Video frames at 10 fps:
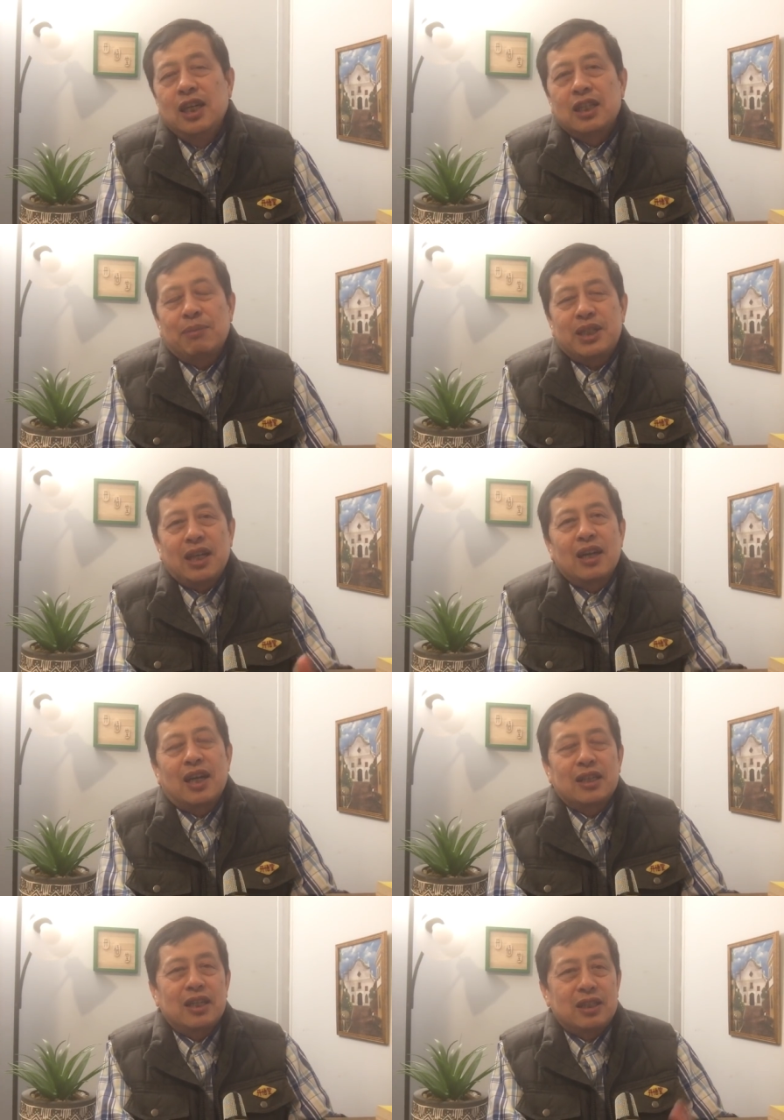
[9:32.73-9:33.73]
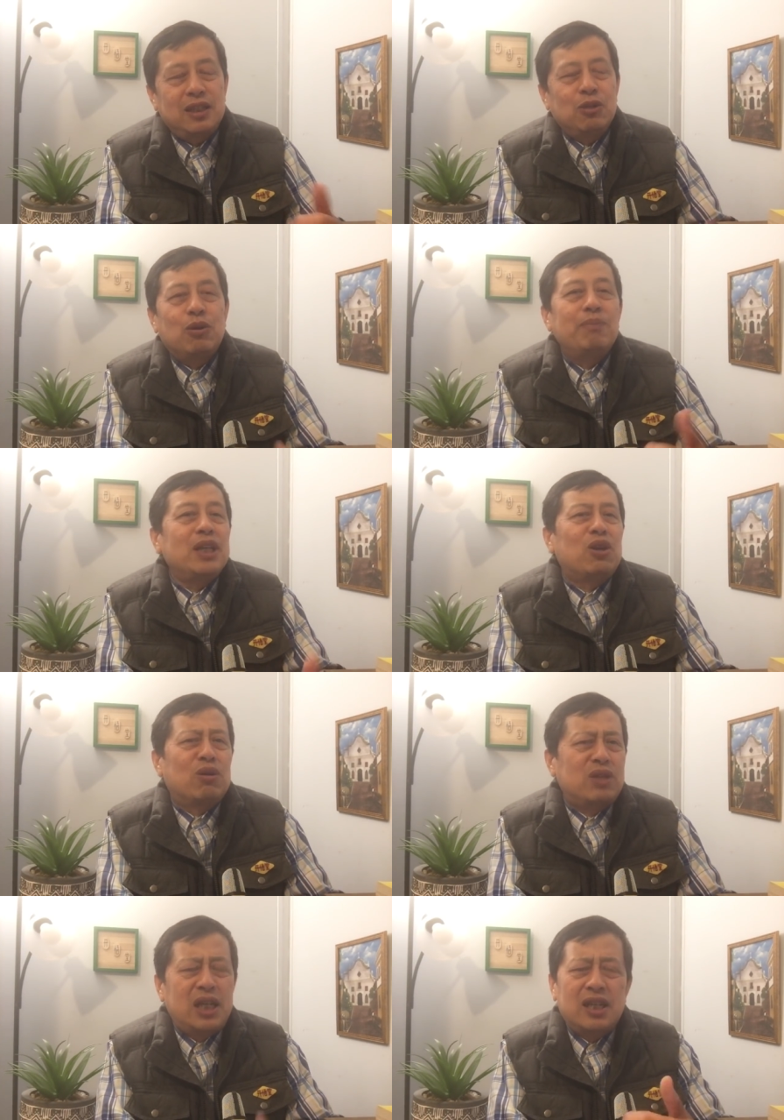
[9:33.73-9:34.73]
那么香港呢，是英国没
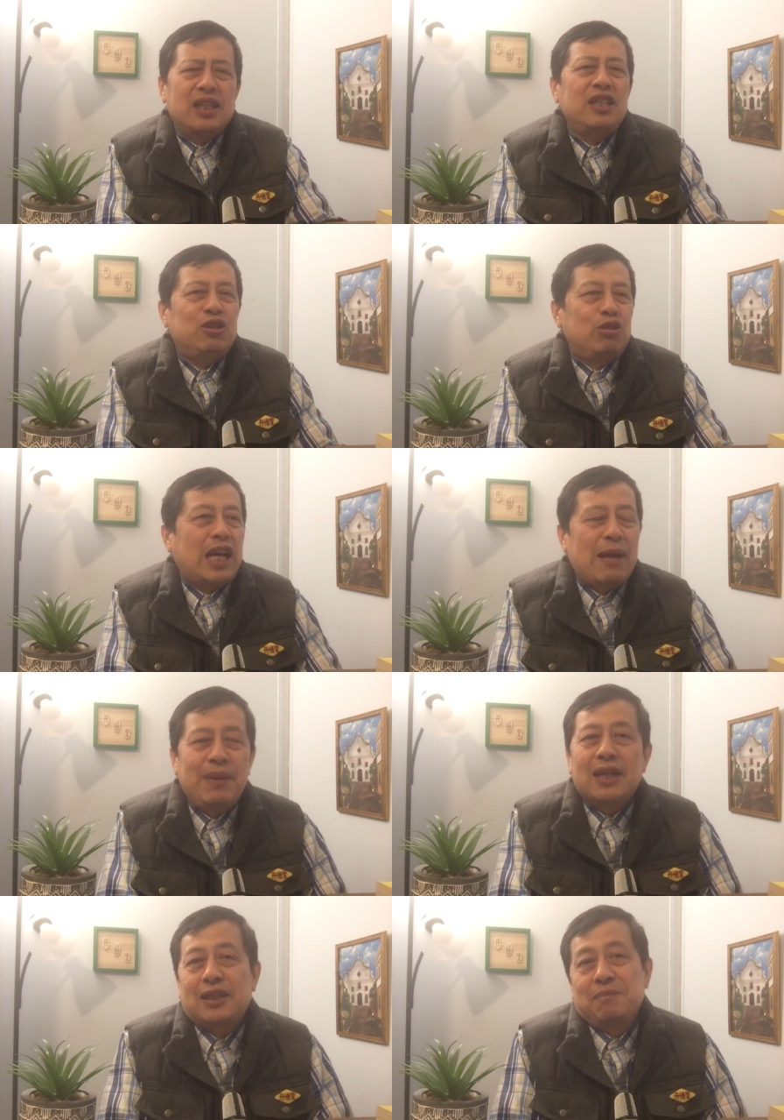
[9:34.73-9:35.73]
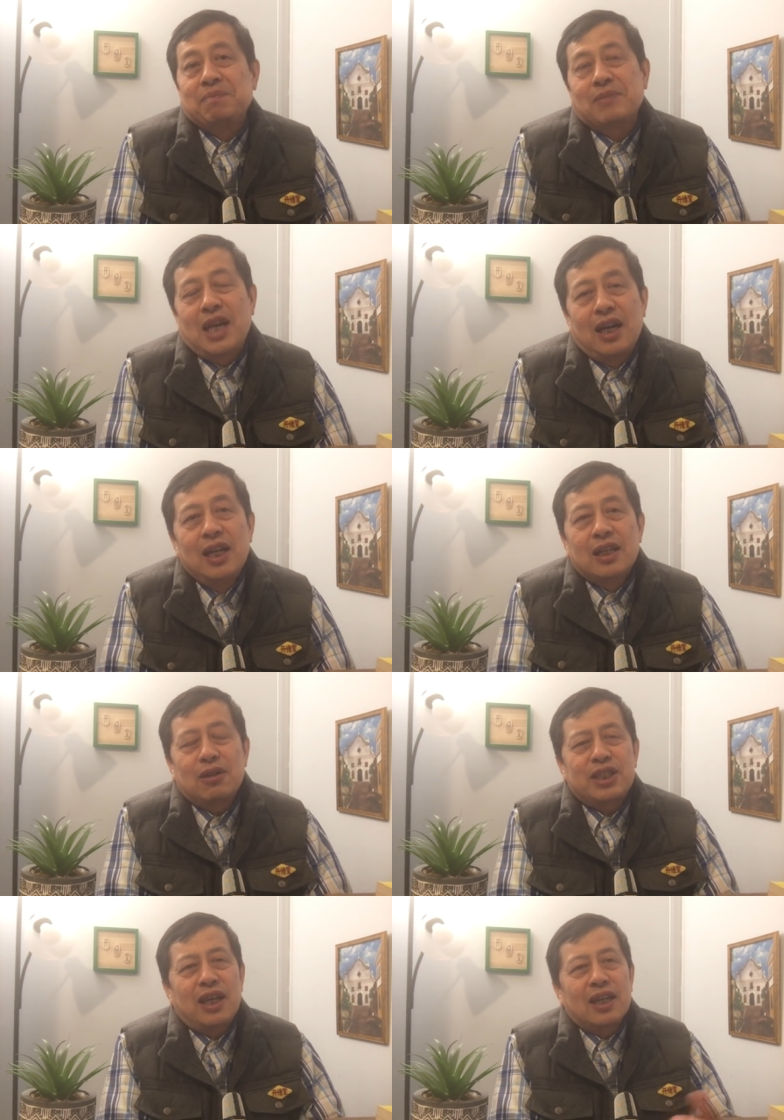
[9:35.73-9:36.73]
有刻意去改变它。啊，然
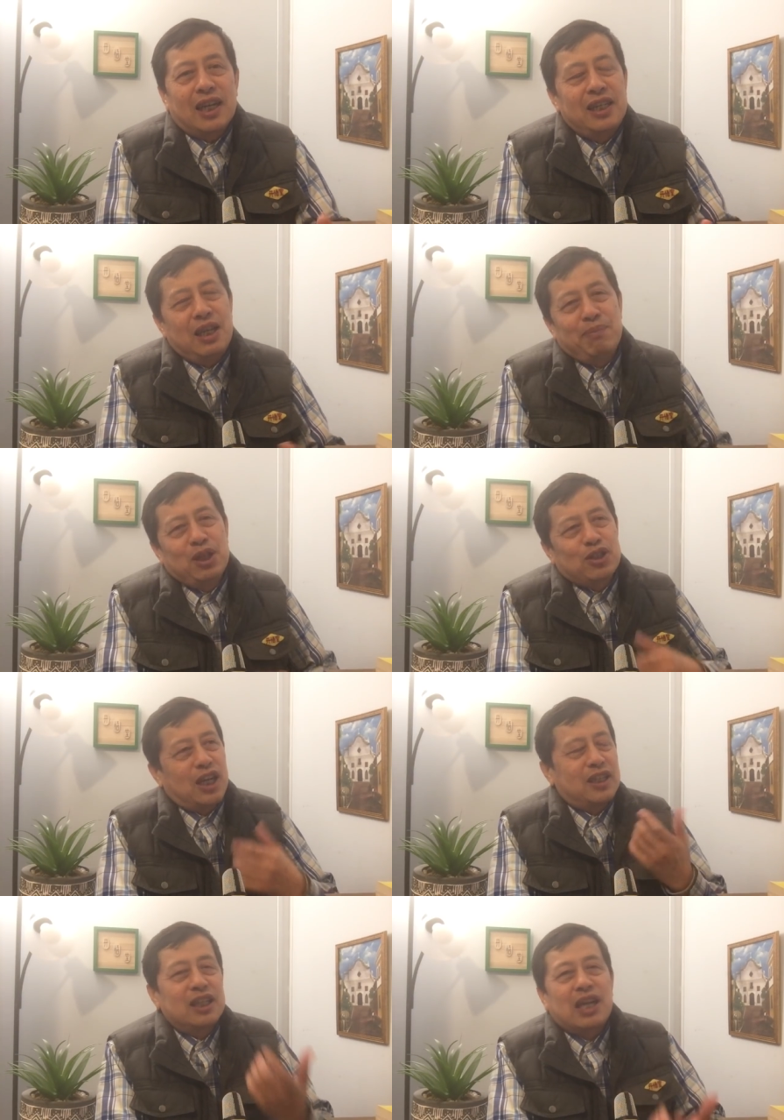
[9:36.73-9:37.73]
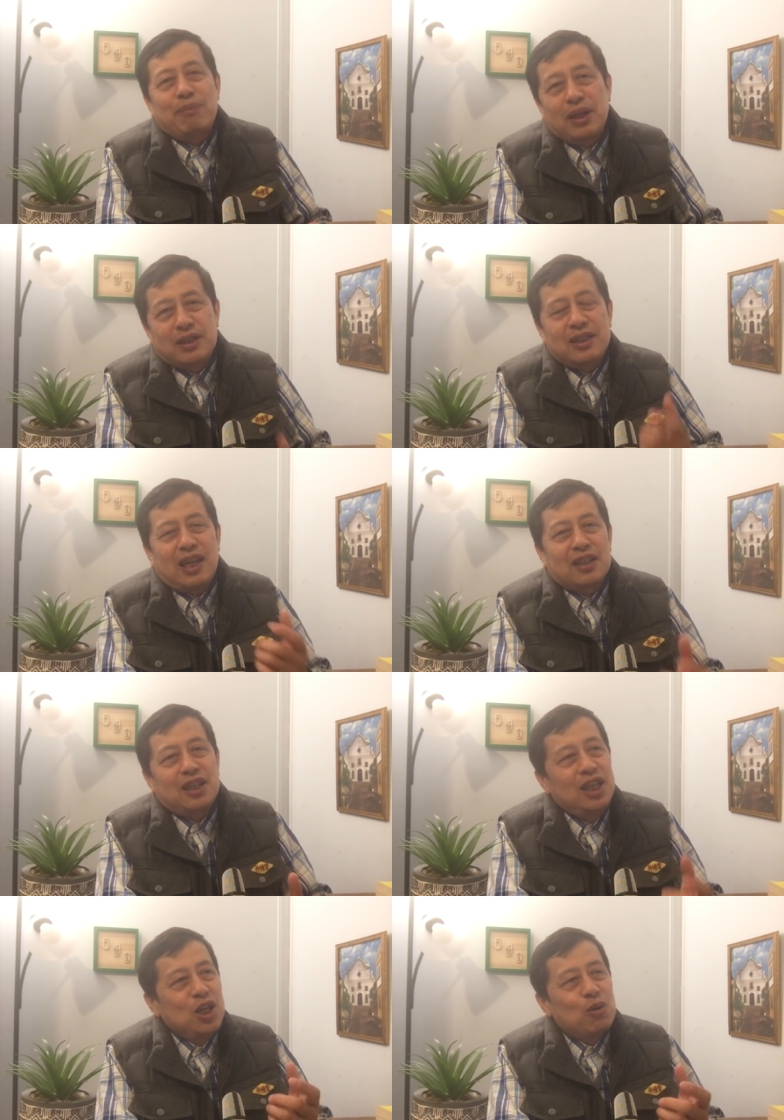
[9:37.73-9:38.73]
后香港人也没有想刻意改变，只想
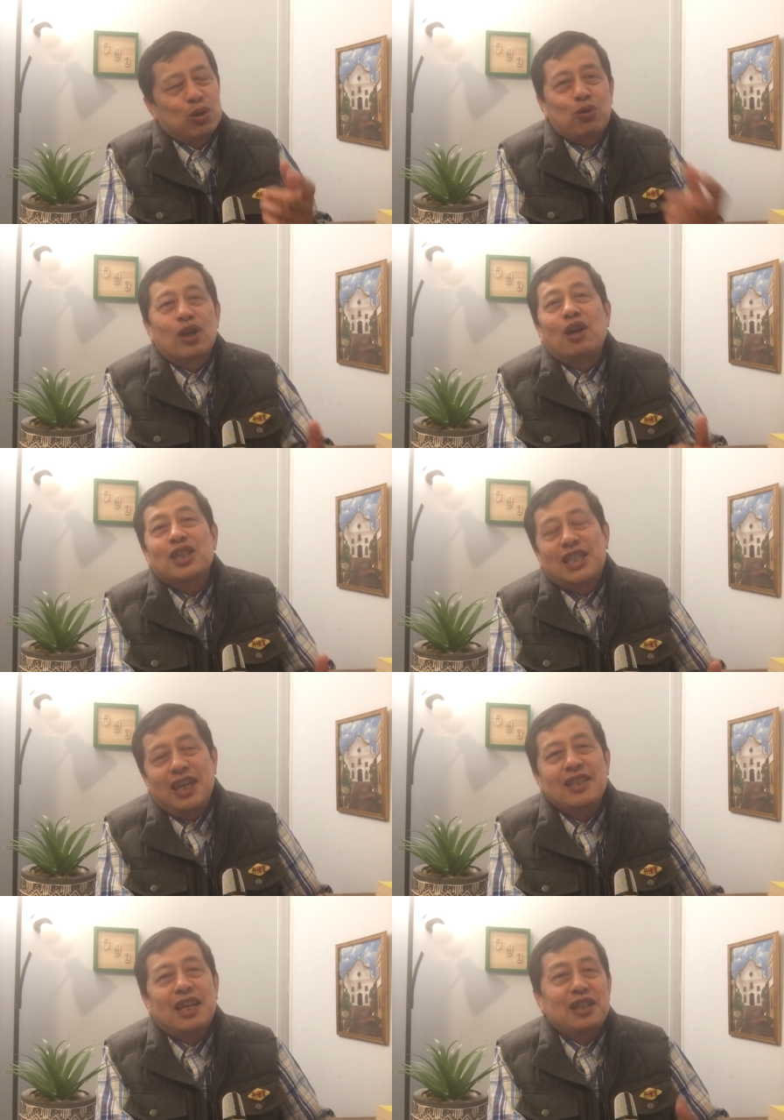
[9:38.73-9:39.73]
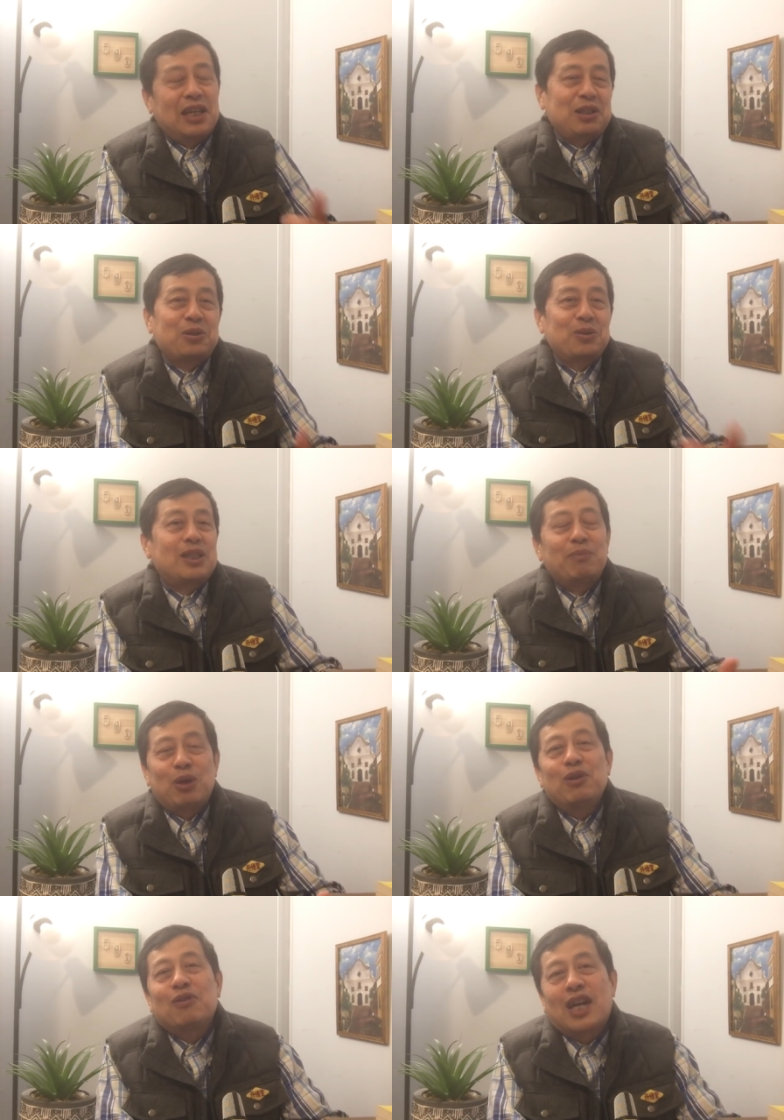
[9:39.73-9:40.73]
着我多捞点钱财，大家属于这么
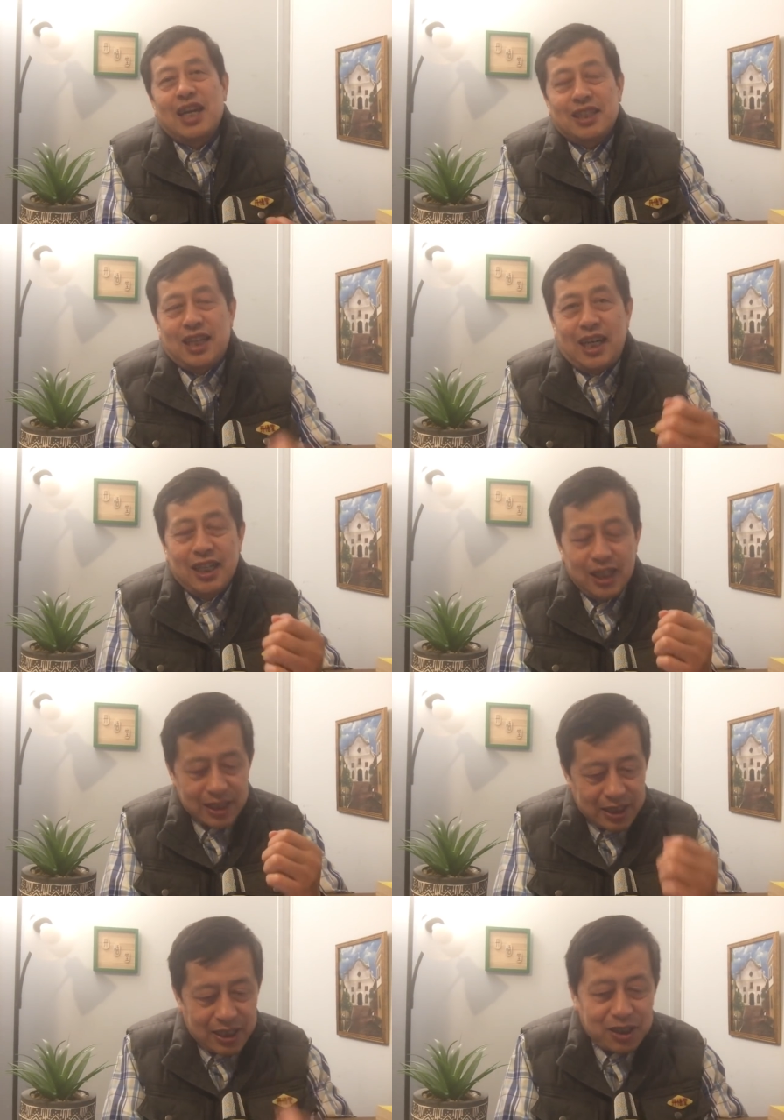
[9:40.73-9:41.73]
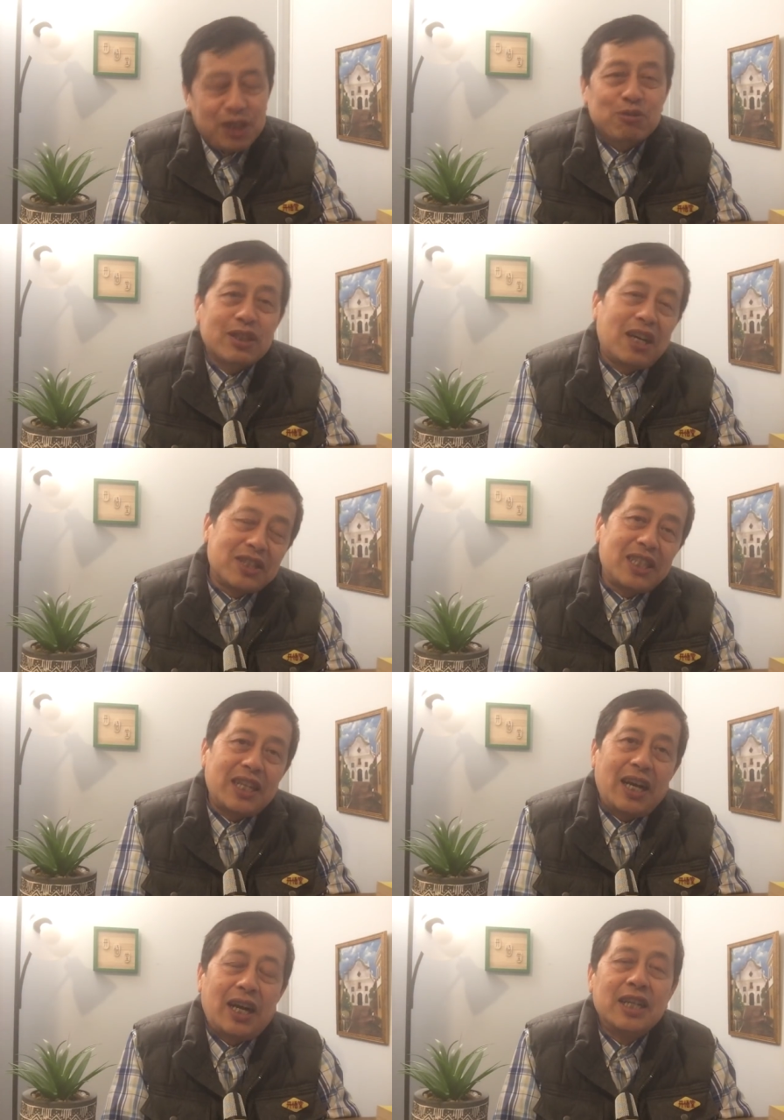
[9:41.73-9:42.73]
混过来的啊，大家要记住到这
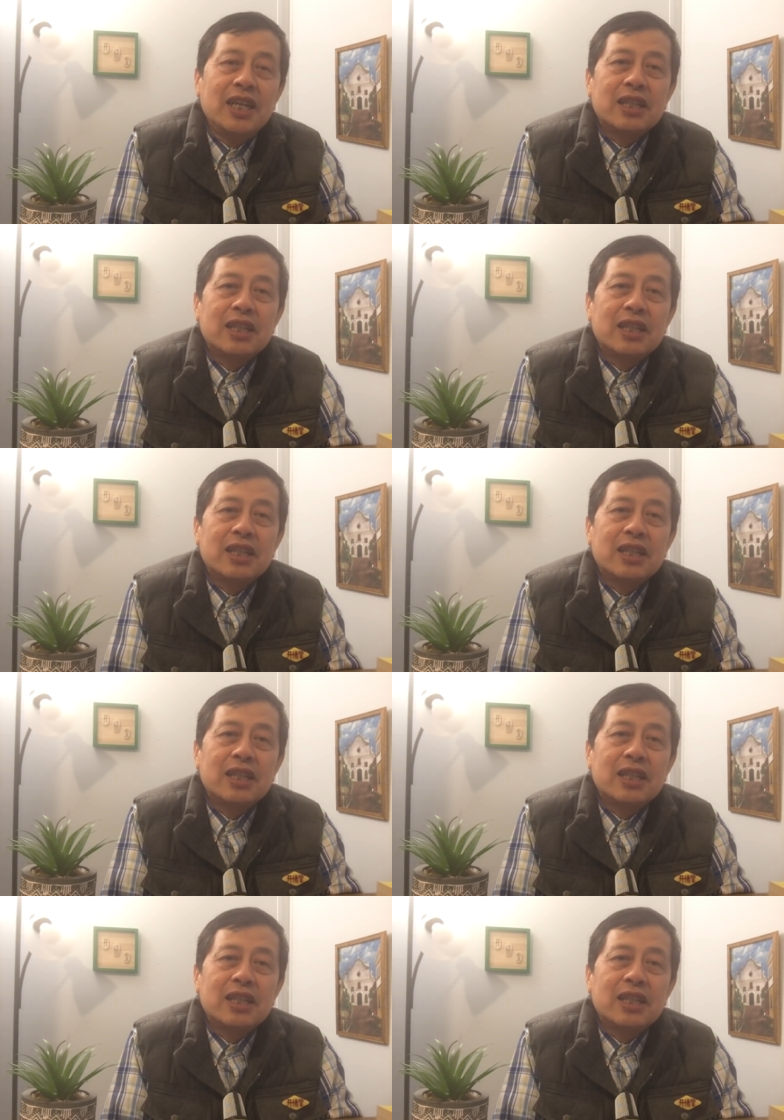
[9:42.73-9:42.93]
点啊。